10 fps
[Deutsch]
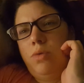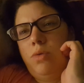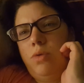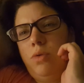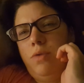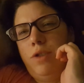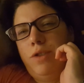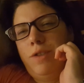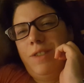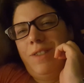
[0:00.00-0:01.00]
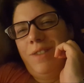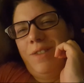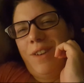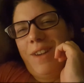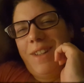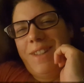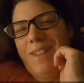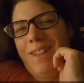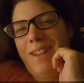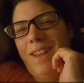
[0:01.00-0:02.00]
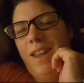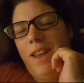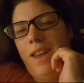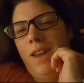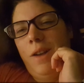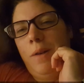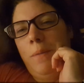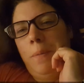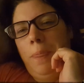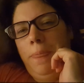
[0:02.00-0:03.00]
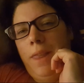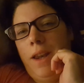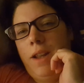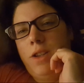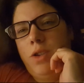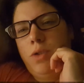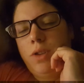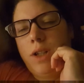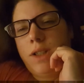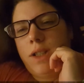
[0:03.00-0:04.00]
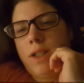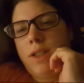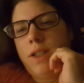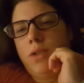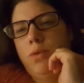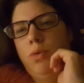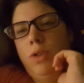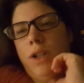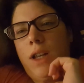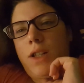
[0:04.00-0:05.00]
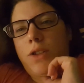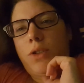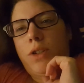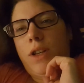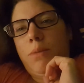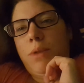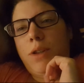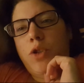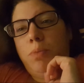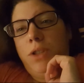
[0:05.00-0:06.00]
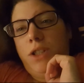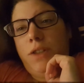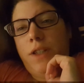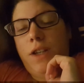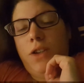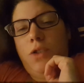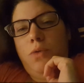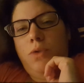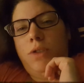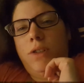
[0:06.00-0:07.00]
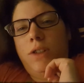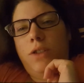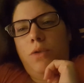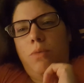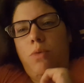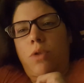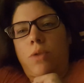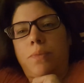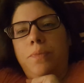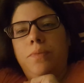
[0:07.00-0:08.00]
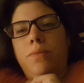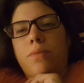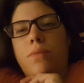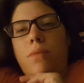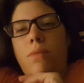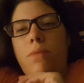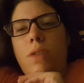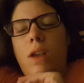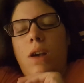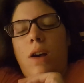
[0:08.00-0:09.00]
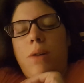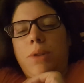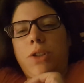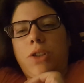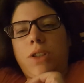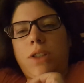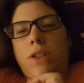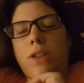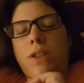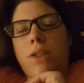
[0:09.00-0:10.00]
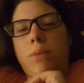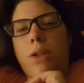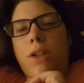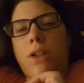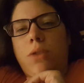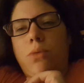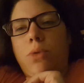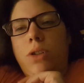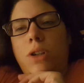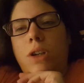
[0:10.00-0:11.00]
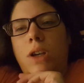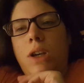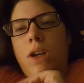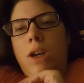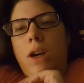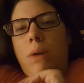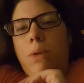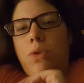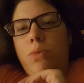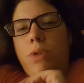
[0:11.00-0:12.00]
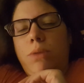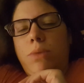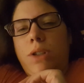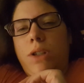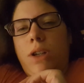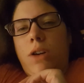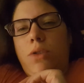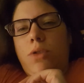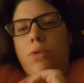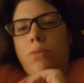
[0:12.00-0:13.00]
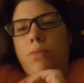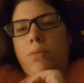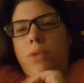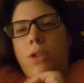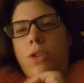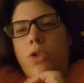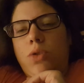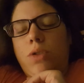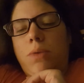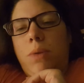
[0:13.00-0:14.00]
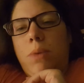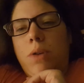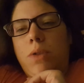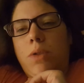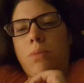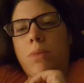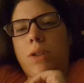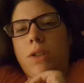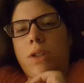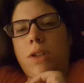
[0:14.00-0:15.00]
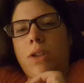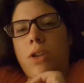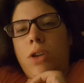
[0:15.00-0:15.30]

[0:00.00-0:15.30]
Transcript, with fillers: noch irgendwas vergessen. Den hat Jürgen extra gestern geholt. Eigentlich sollte er mir einen spitzwegerich Hustensirup holen. Aber stattdessen hat er mir einen anderen geholt. Aber Domi nimmt den auch. Hat den schon zweimal genommen gestern.